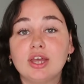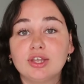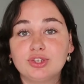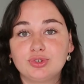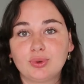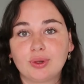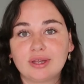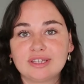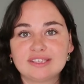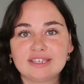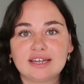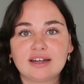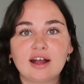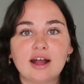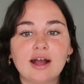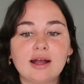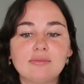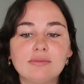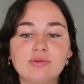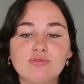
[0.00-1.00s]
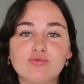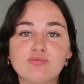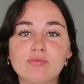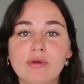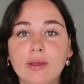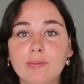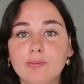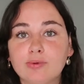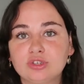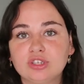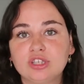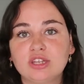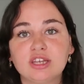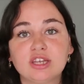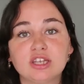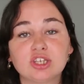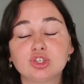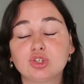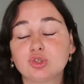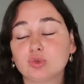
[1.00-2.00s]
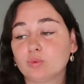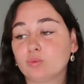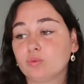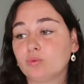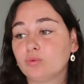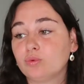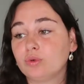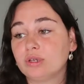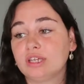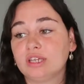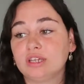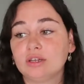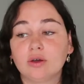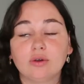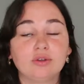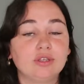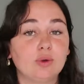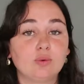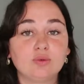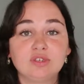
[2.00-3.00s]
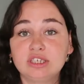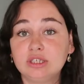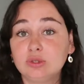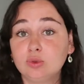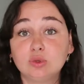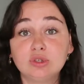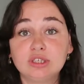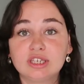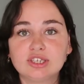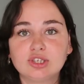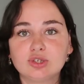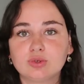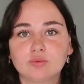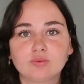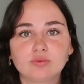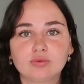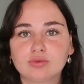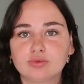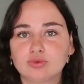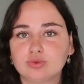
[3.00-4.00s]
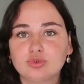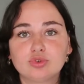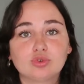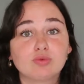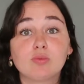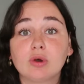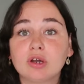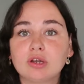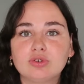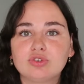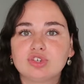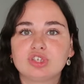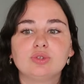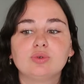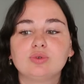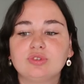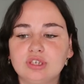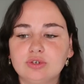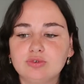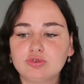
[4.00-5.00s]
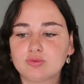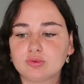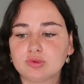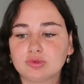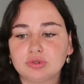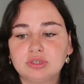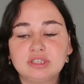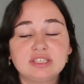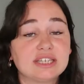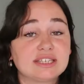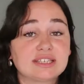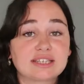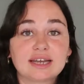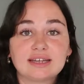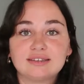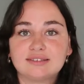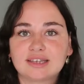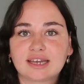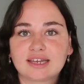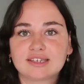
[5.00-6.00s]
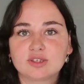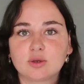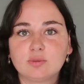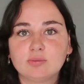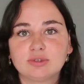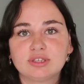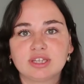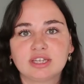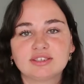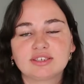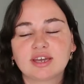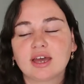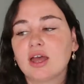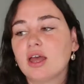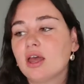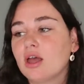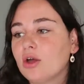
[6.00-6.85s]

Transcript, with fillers: sur Instagram et vous m'avez posé des questions et il y a aussi d'autres questions juste moi que j'ai notées où je me suis dit que ça serait intéressant peut-être